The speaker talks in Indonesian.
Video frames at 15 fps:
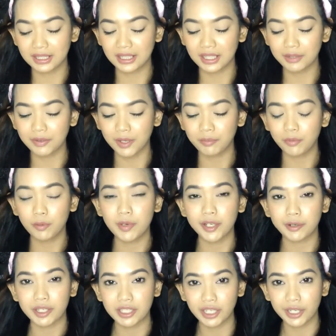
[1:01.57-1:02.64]
Jadi Funbo
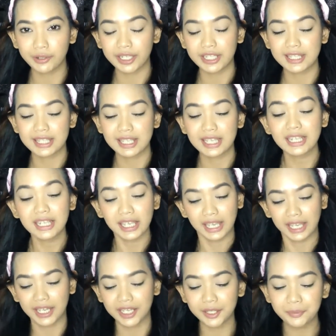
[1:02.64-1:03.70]
baru aja ngeluarin
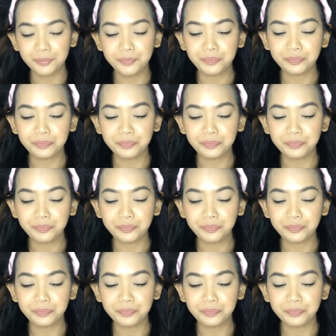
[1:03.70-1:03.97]
skincare.